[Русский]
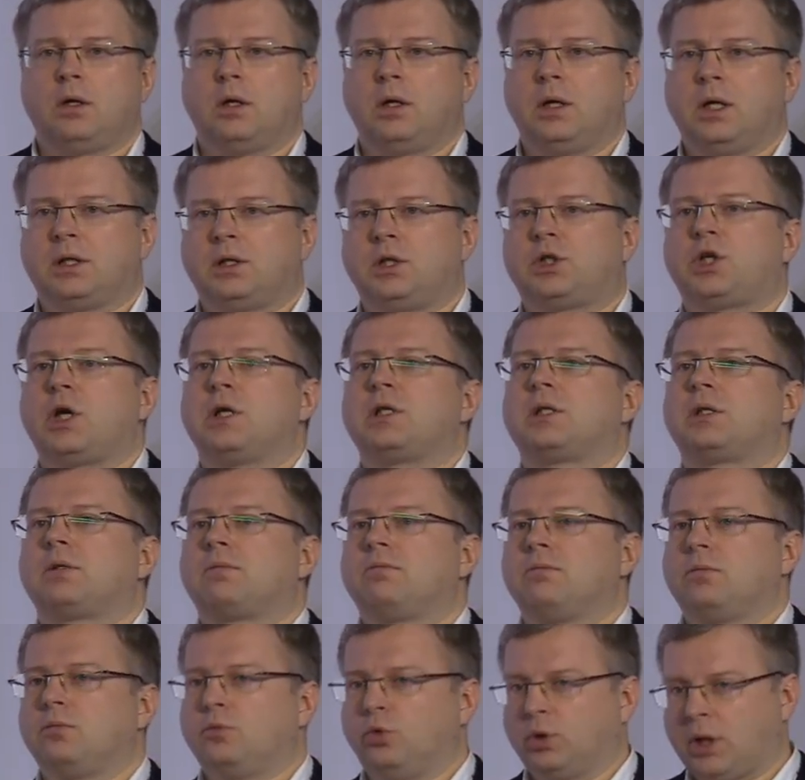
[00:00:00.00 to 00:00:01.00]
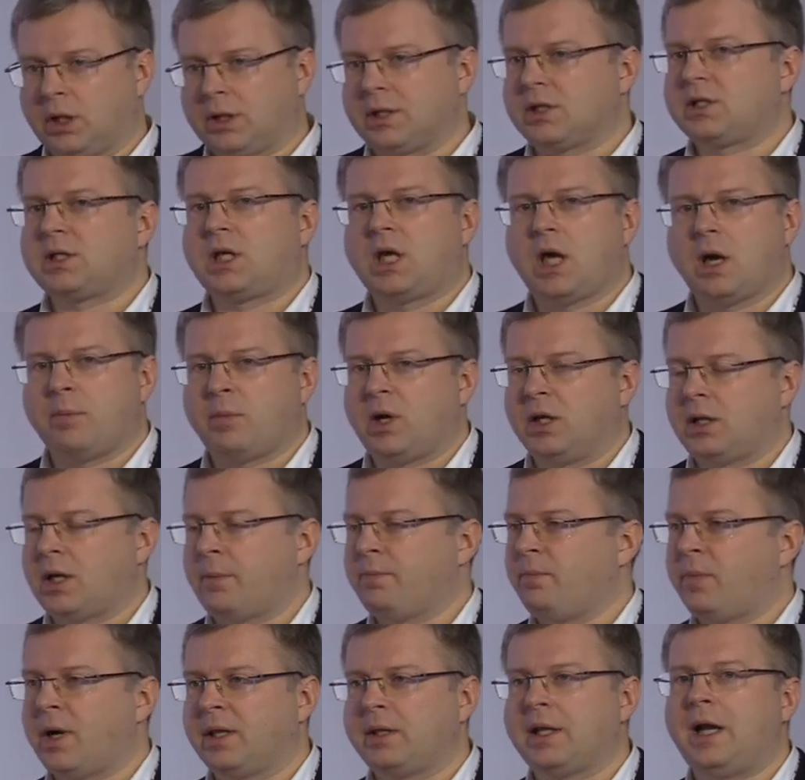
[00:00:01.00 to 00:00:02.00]
это сейчас вот эта схема, она
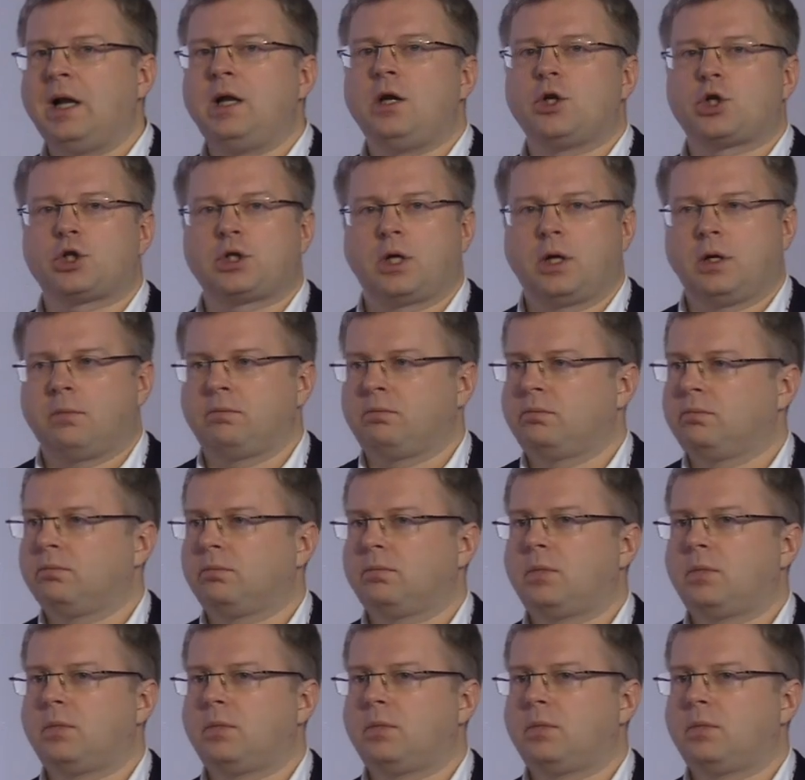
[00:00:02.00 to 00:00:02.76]
банальнейшая,